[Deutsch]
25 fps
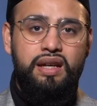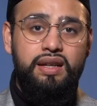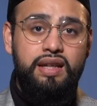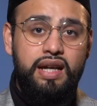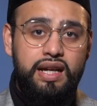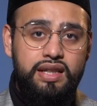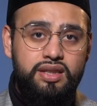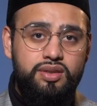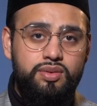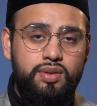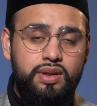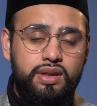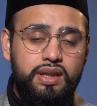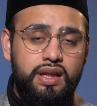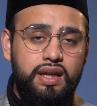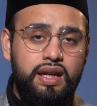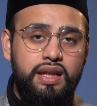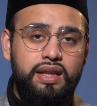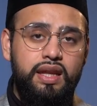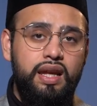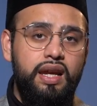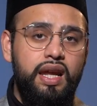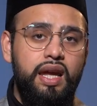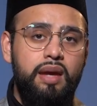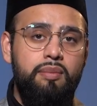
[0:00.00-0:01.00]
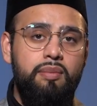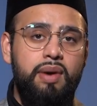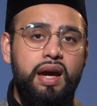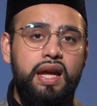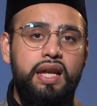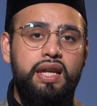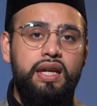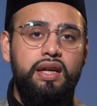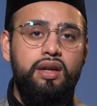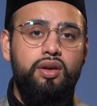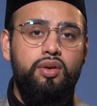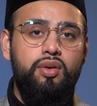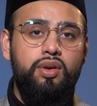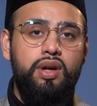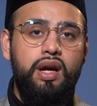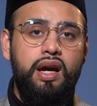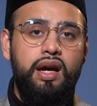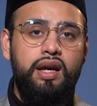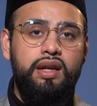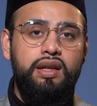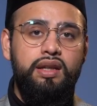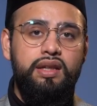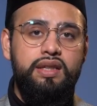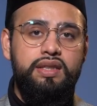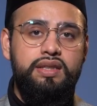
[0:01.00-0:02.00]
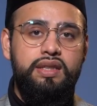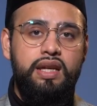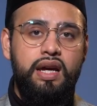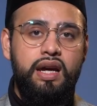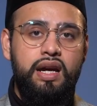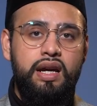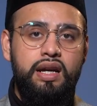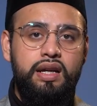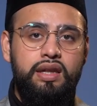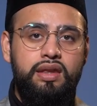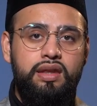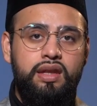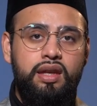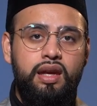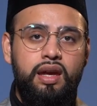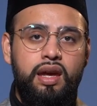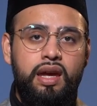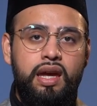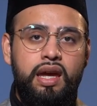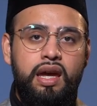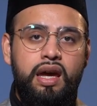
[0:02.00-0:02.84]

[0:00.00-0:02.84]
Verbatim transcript: Dazu hat Allah Ta'ala im Heiligen Koran gesagt,